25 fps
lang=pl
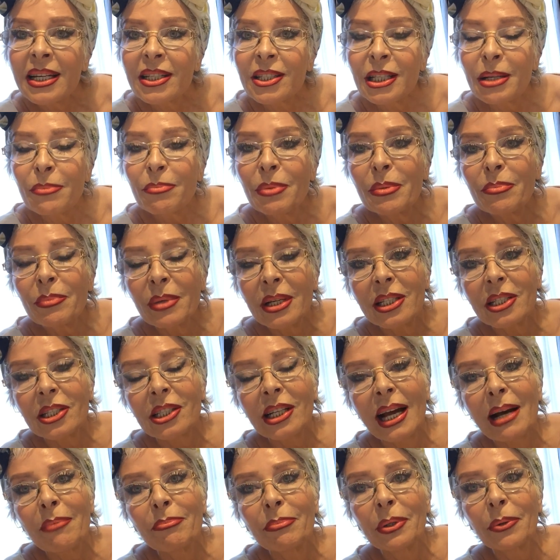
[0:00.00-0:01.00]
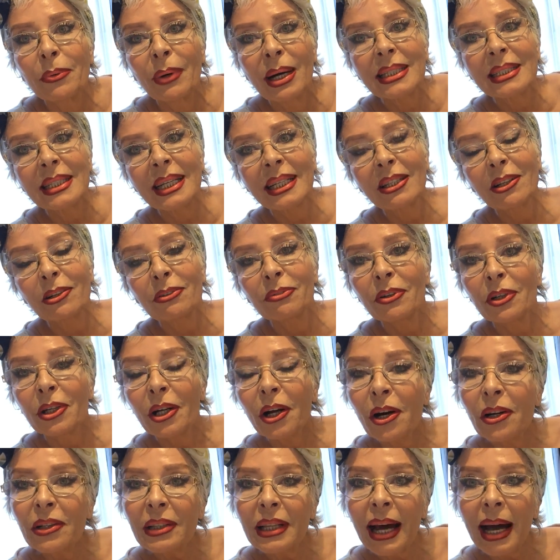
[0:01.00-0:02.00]
żeby myszka była
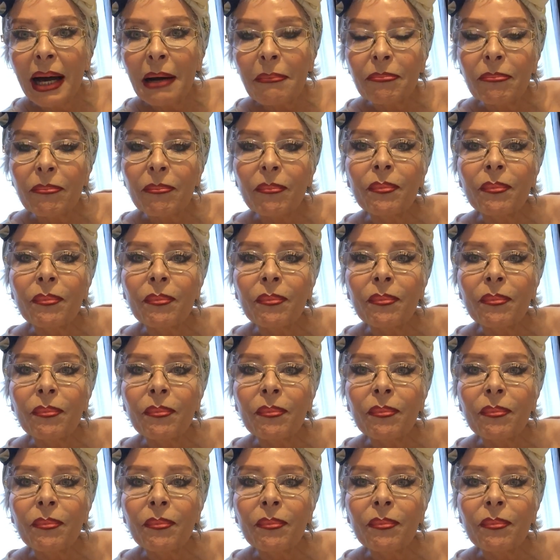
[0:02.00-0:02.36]
zadowolona.